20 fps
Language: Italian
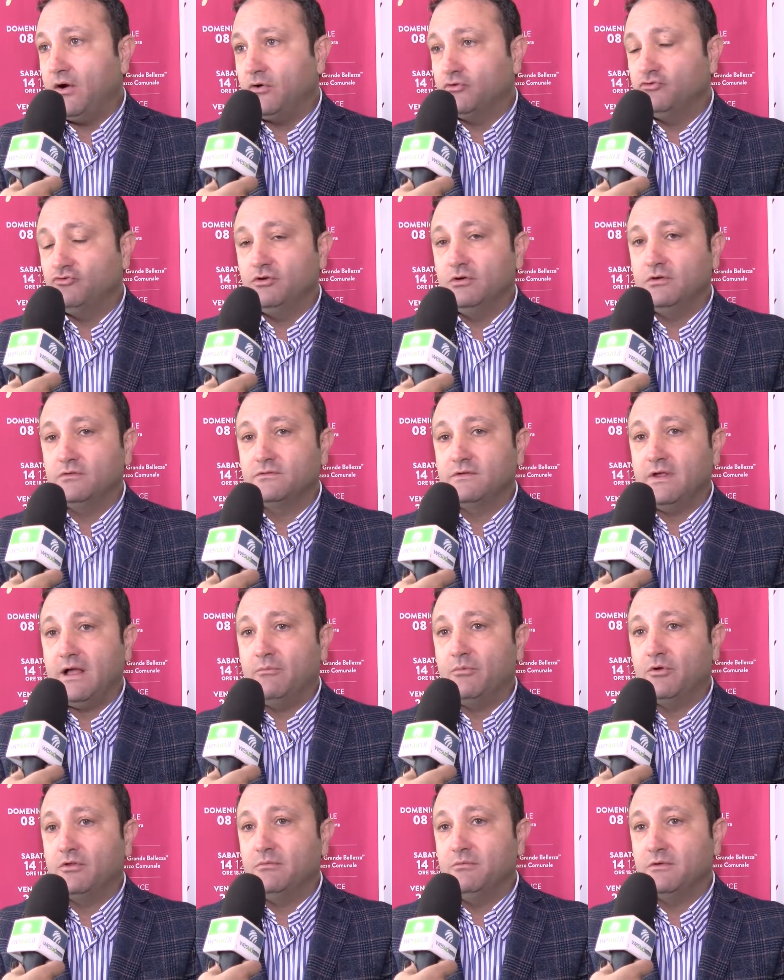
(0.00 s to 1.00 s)
oggi lo
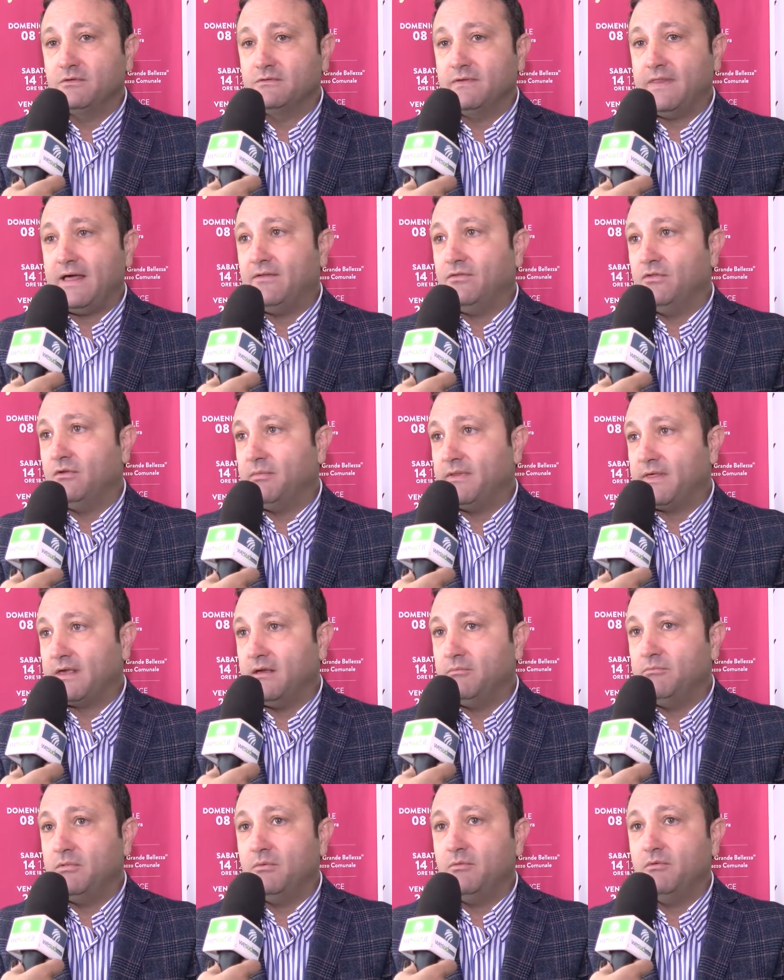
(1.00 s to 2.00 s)
stiamo dimostrando
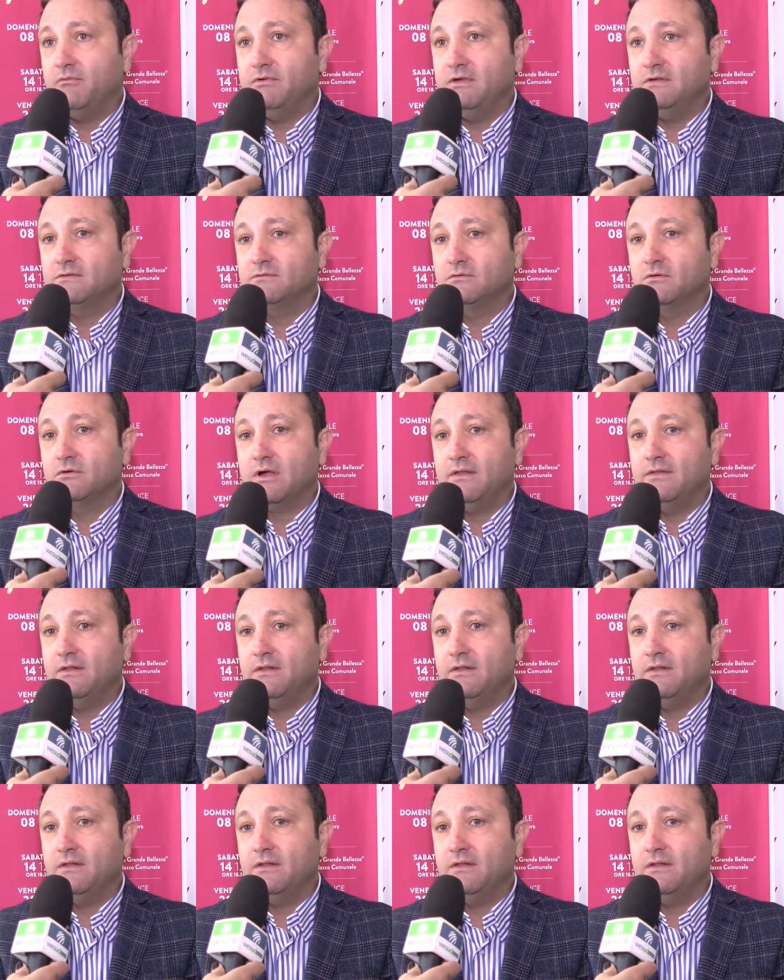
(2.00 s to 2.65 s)
perché abbiamo visto che